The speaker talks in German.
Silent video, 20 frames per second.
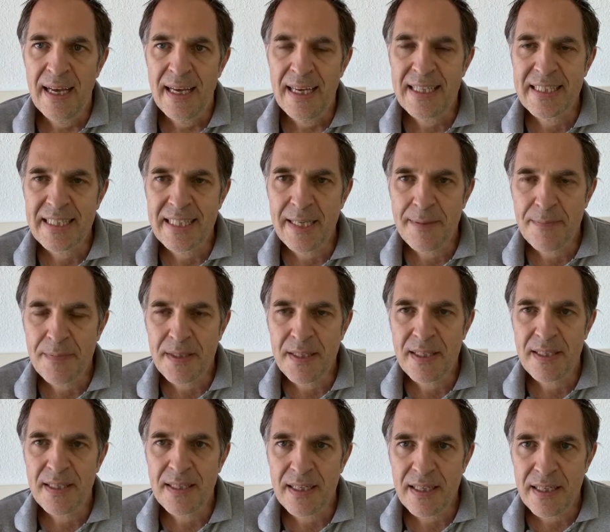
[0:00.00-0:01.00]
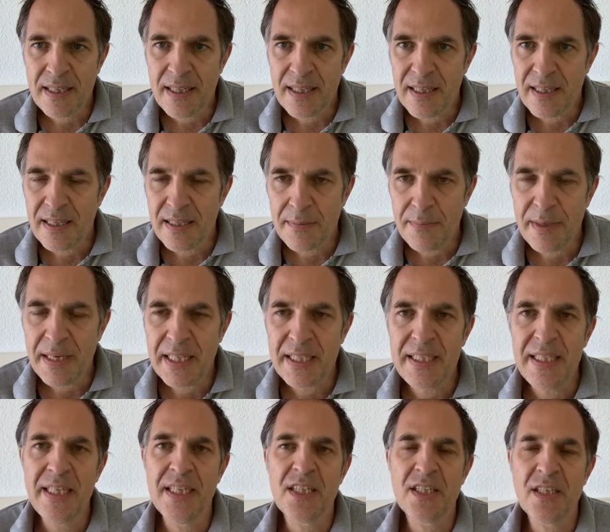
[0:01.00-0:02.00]
Es gibt
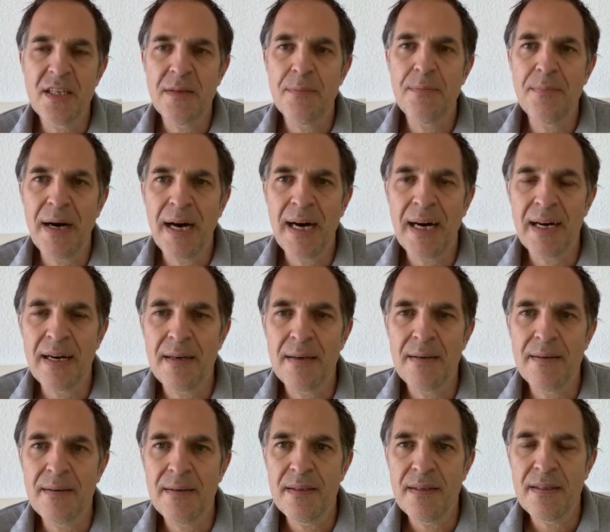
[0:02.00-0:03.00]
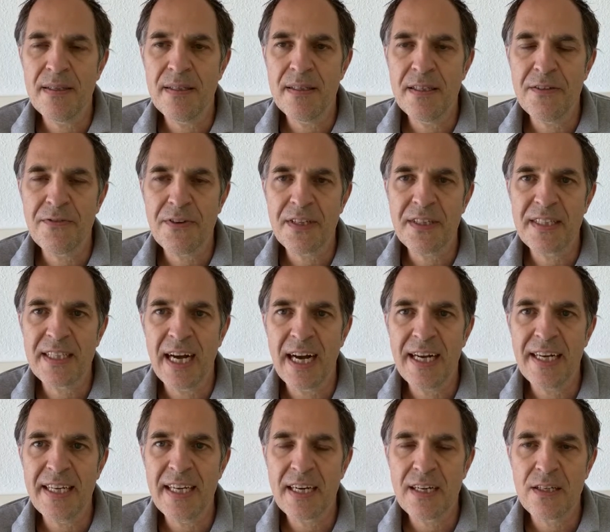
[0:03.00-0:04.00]
medizinisch ein paar
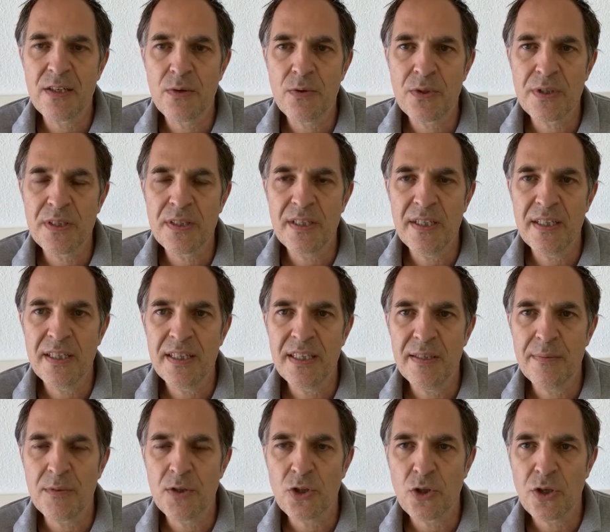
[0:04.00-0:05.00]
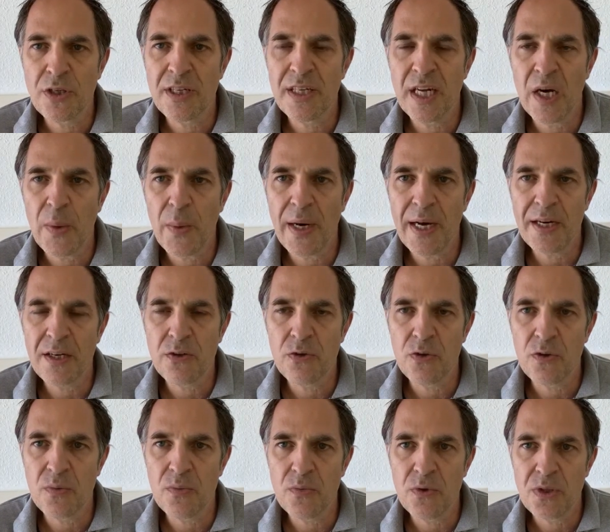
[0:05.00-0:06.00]
Differentialdiagnosen, die man schon genauer
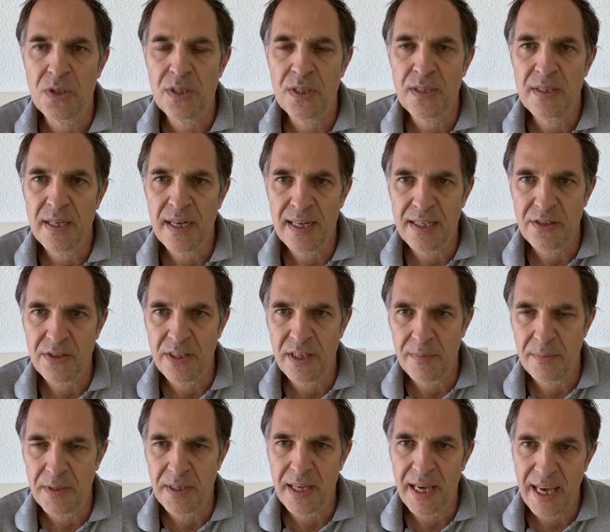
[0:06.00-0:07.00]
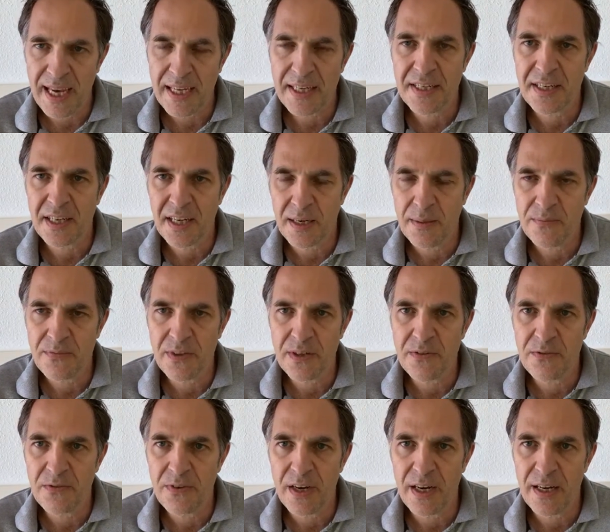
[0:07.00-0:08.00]
angucken muss, also nämlich echte
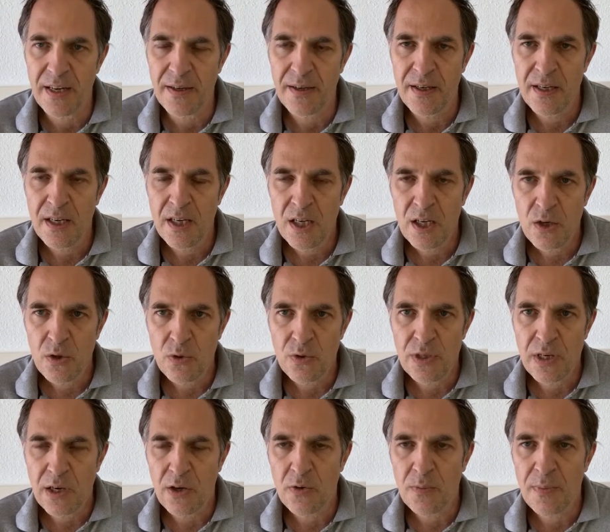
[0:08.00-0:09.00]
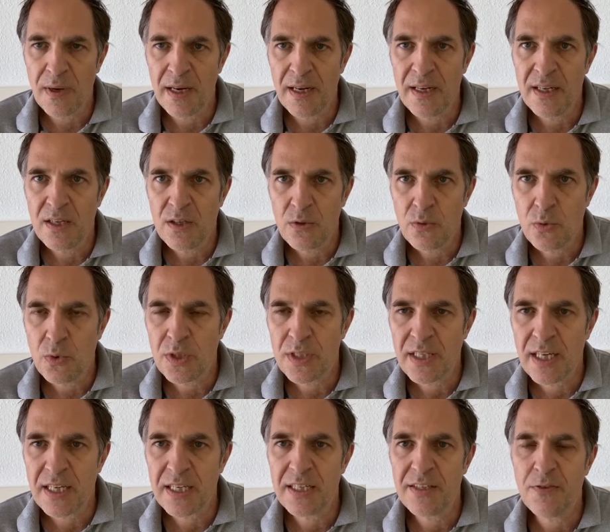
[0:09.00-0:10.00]
Krampfanfälle und auch mal
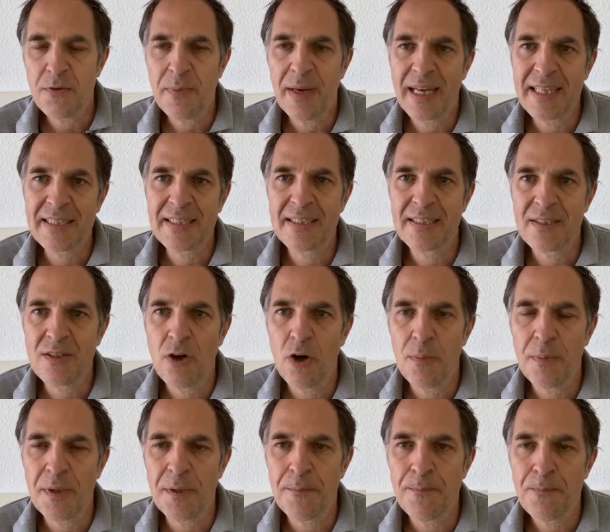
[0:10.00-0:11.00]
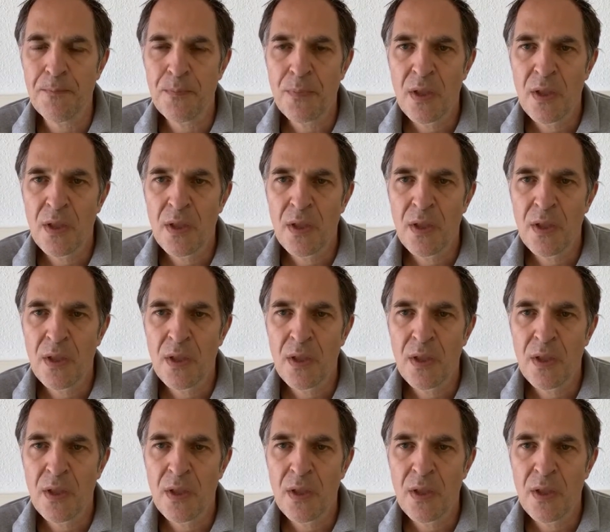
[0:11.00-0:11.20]
Ursachen, die vom Herzen kommen.